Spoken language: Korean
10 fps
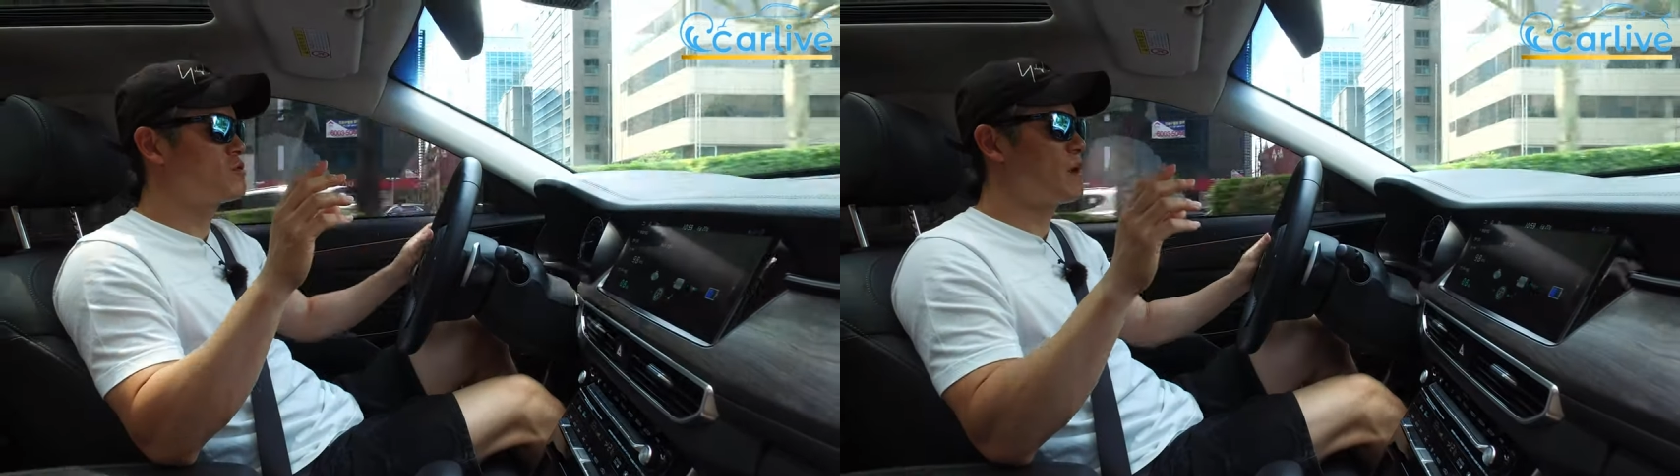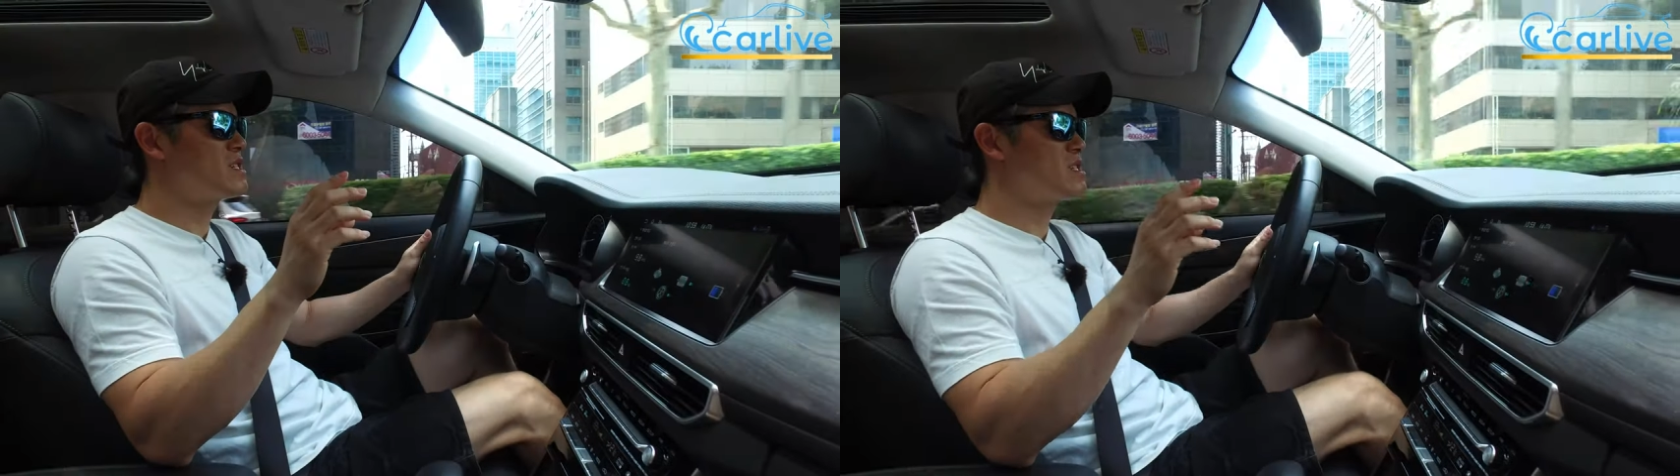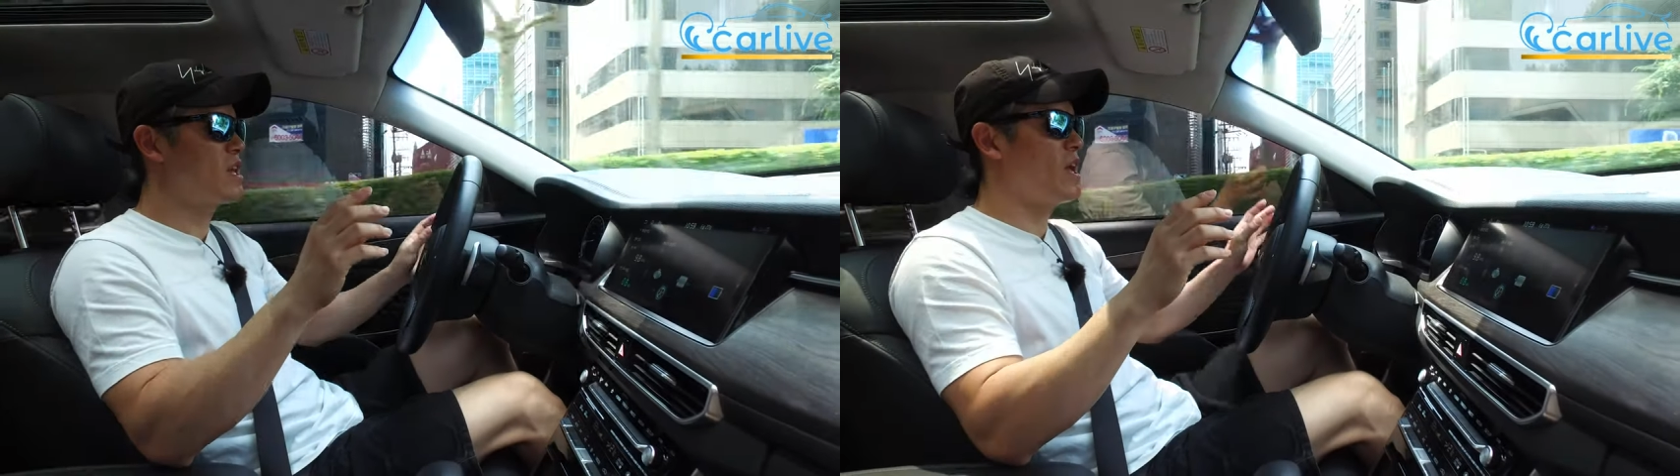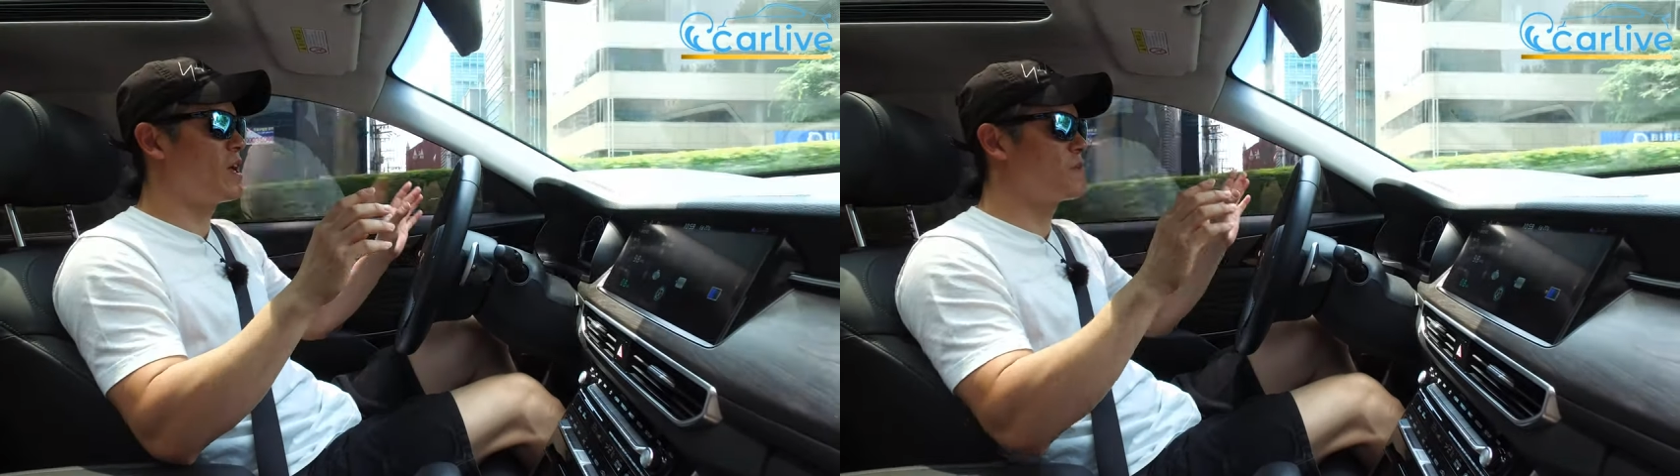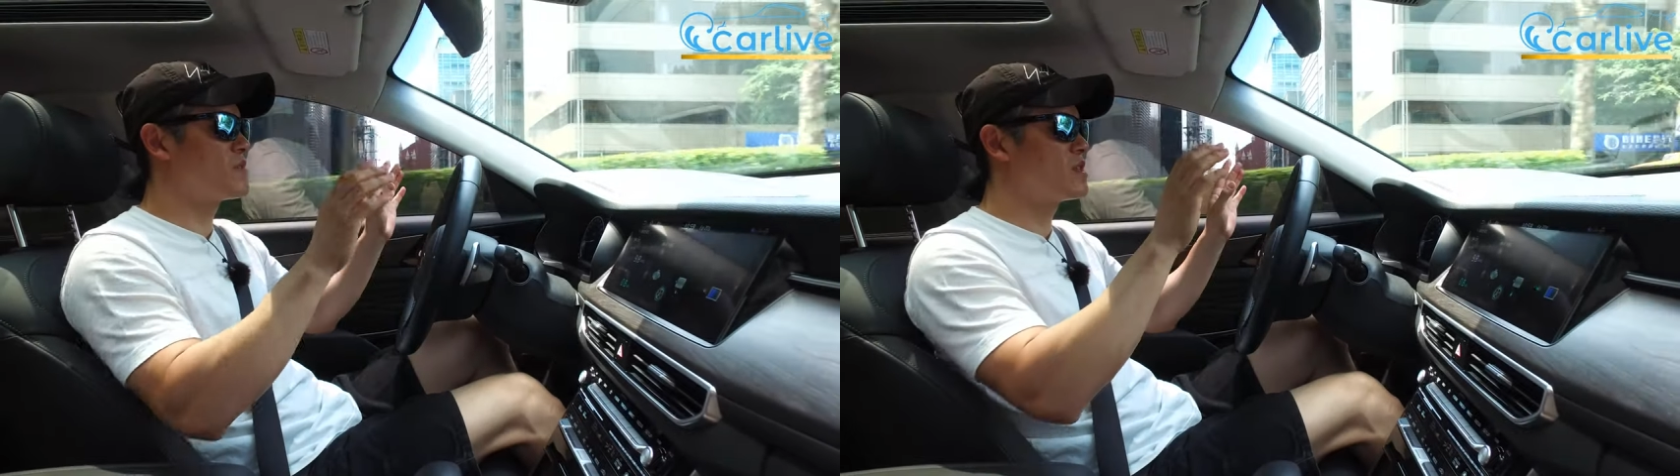구입하실
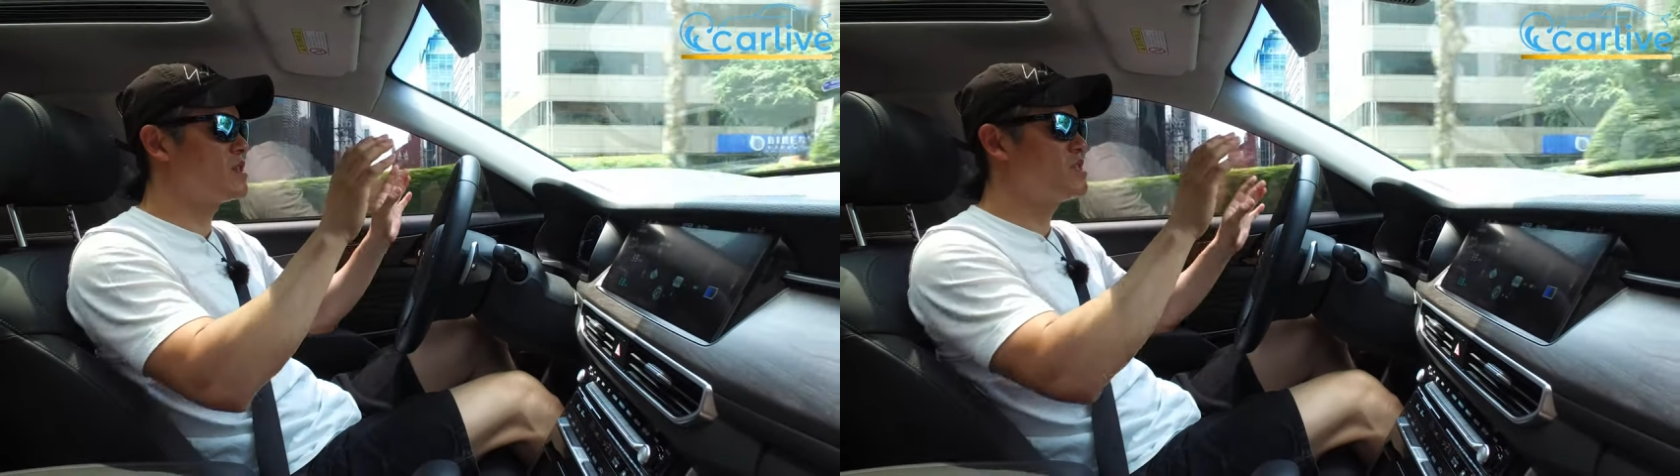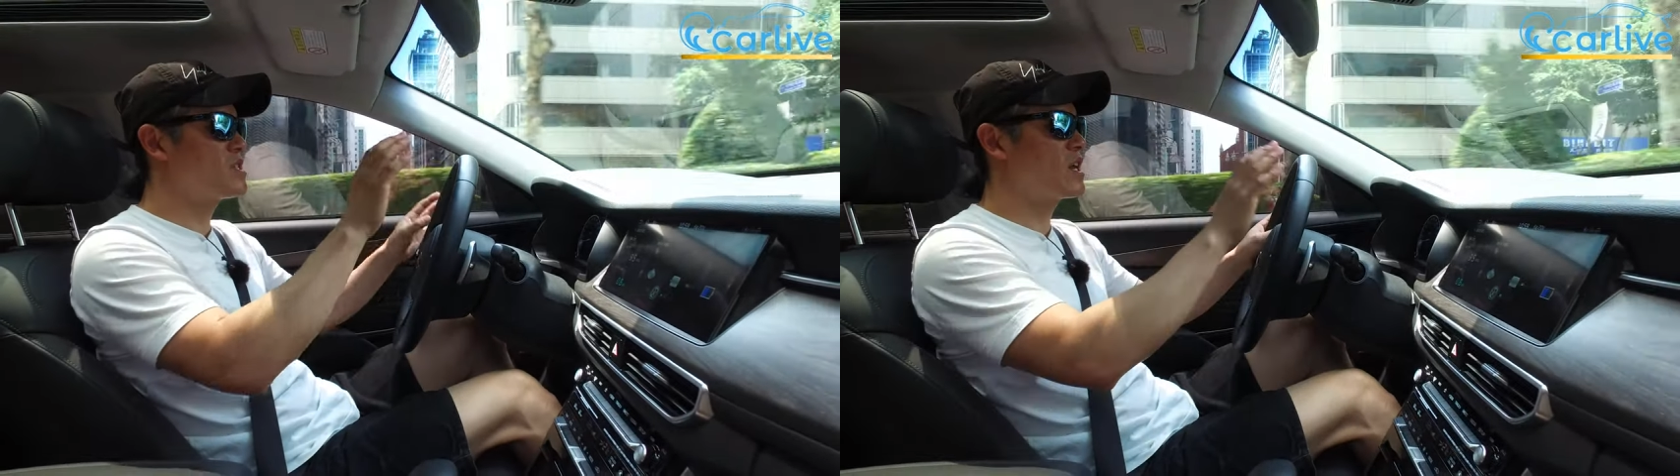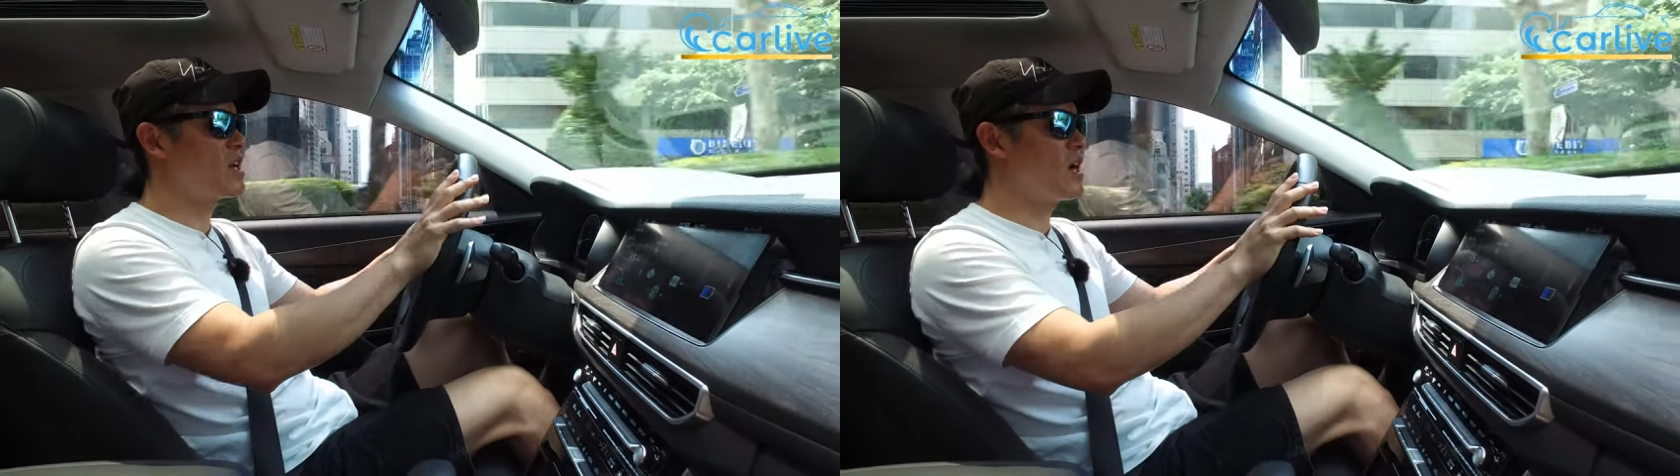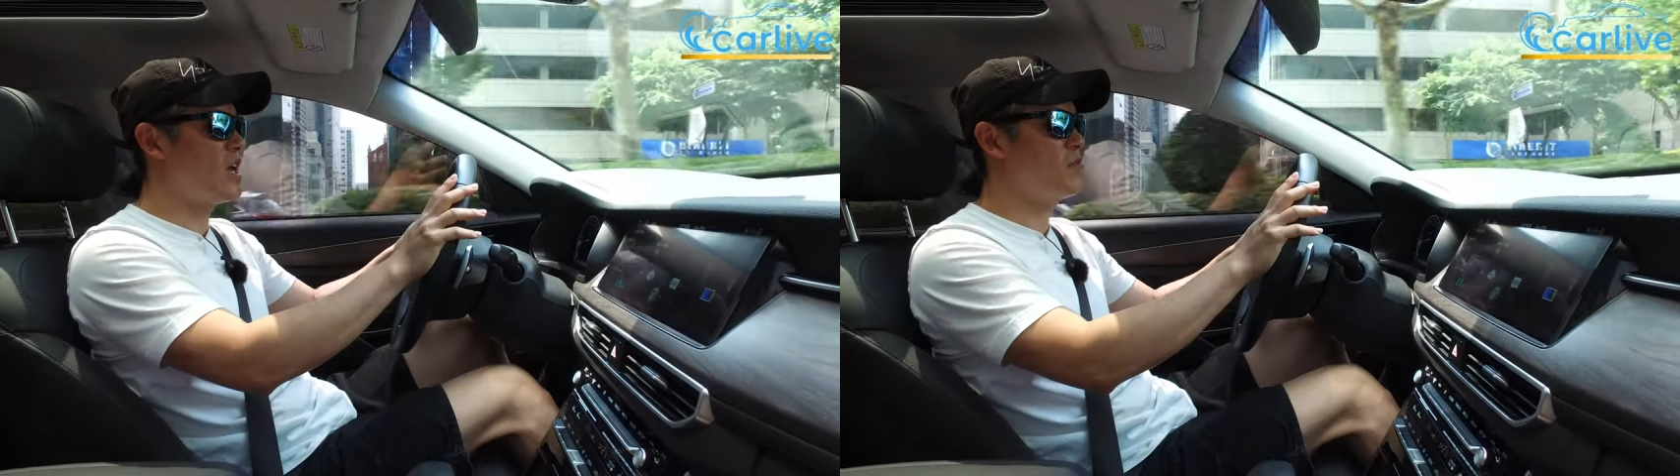때 이 차량,